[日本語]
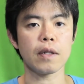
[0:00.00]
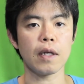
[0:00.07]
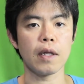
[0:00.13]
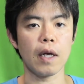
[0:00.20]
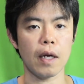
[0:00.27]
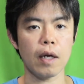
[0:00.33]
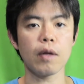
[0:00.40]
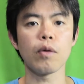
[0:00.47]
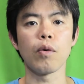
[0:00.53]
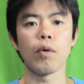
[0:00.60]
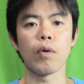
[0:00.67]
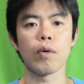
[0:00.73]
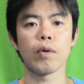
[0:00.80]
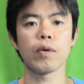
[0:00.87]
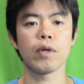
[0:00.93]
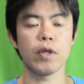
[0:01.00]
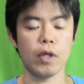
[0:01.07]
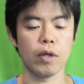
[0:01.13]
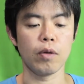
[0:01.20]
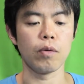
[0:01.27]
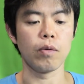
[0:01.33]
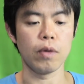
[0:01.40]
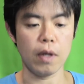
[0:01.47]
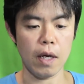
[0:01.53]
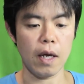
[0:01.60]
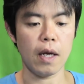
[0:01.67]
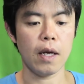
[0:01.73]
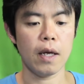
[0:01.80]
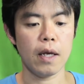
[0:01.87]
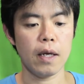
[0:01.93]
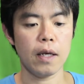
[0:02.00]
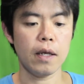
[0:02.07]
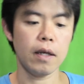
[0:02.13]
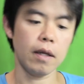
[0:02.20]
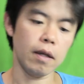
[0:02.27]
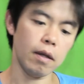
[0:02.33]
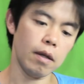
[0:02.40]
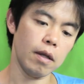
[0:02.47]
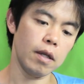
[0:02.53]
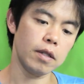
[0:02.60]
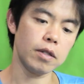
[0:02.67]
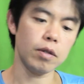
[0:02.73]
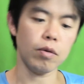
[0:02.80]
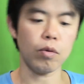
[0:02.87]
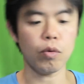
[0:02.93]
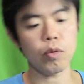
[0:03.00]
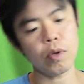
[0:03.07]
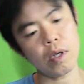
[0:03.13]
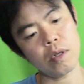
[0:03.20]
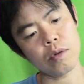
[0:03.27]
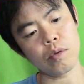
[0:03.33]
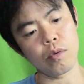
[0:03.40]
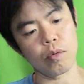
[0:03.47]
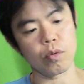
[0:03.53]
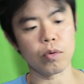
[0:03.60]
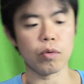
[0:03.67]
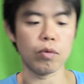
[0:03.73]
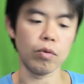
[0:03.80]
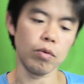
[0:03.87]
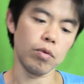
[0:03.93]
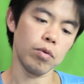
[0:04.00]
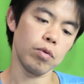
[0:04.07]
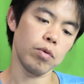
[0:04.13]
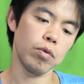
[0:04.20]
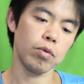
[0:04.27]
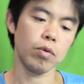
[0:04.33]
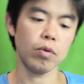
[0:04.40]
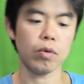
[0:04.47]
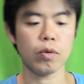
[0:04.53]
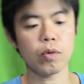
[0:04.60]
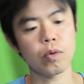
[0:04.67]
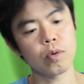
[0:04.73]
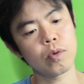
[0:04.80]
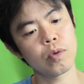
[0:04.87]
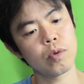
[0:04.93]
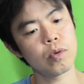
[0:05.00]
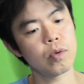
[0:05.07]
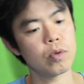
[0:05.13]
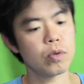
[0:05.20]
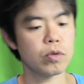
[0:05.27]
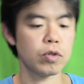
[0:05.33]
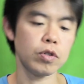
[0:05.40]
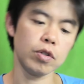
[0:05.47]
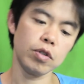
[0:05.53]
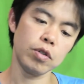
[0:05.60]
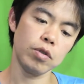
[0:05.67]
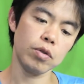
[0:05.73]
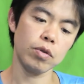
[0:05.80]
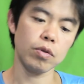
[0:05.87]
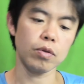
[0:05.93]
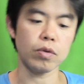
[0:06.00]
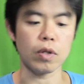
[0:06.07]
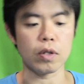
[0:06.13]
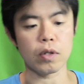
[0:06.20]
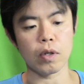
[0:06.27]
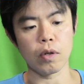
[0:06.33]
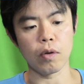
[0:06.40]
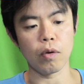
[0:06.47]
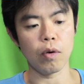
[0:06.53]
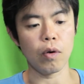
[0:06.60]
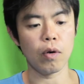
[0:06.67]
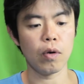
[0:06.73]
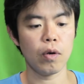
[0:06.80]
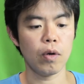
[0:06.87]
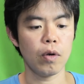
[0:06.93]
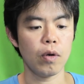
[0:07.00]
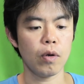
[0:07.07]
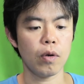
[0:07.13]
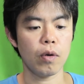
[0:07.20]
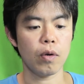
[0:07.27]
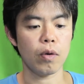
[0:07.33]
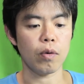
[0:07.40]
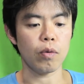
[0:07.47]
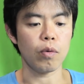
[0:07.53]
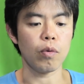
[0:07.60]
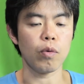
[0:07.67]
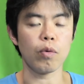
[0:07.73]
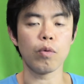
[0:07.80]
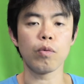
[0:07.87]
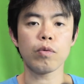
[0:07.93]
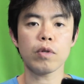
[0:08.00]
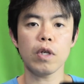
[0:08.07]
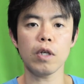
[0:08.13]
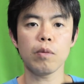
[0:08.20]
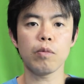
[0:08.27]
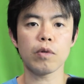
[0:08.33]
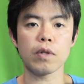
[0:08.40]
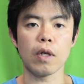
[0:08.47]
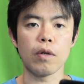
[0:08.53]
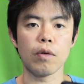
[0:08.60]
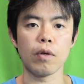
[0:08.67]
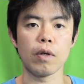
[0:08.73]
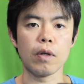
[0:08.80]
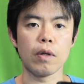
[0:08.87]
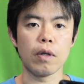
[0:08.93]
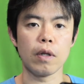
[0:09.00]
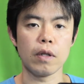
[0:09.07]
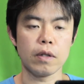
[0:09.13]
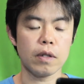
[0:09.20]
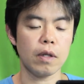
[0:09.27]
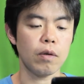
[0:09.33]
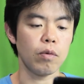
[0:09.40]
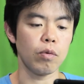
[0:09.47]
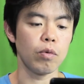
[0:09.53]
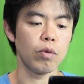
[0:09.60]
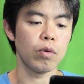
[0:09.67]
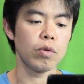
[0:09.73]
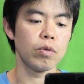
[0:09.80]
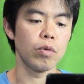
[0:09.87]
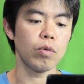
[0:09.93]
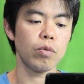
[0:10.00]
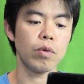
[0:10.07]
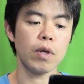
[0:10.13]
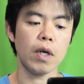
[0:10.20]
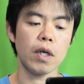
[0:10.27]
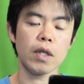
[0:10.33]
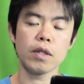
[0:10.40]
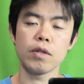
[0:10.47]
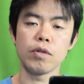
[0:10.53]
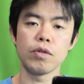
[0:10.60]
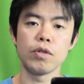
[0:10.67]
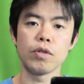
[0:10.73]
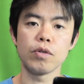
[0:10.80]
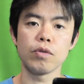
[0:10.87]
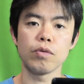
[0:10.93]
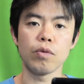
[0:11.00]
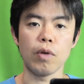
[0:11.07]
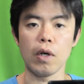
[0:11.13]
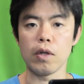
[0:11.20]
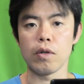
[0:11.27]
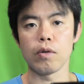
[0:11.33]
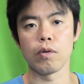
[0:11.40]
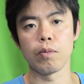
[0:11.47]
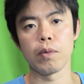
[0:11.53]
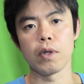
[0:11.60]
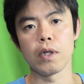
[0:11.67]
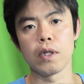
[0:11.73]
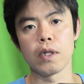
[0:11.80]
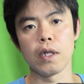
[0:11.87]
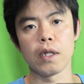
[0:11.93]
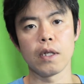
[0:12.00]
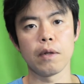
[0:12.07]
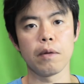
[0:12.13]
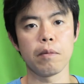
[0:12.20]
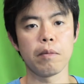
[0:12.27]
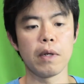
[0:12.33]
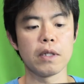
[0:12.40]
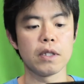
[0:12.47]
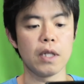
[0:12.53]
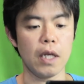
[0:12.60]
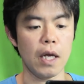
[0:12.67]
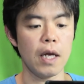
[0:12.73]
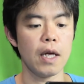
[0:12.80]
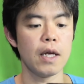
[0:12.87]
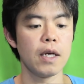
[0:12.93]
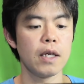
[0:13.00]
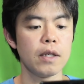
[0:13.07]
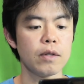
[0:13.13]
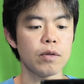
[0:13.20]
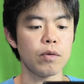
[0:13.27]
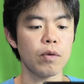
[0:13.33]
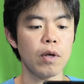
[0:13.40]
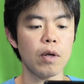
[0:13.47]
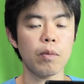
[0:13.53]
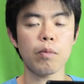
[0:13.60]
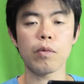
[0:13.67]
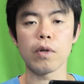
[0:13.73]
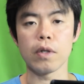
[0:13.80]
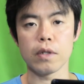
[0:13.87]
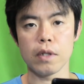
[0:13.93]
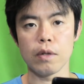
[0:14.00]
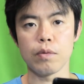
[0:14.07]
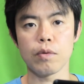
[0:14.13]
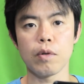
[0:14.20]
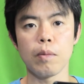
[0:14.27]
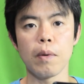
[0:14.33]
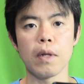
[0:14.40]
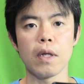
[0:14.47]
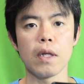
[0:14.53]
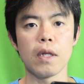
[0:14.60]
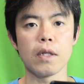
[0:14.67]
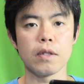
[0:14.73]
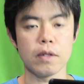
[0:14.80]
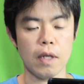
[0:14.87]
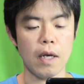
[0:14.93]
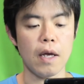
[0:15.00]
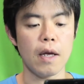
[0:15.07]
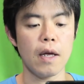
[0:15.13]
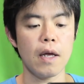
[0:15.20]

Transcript: ただけの機能で、一応こうやると、の、追従するんですけど、こう、手に持った時にですね、こう、どんくらい追従するのかっていうのも気になってまして、その辺もですね、含めてですね、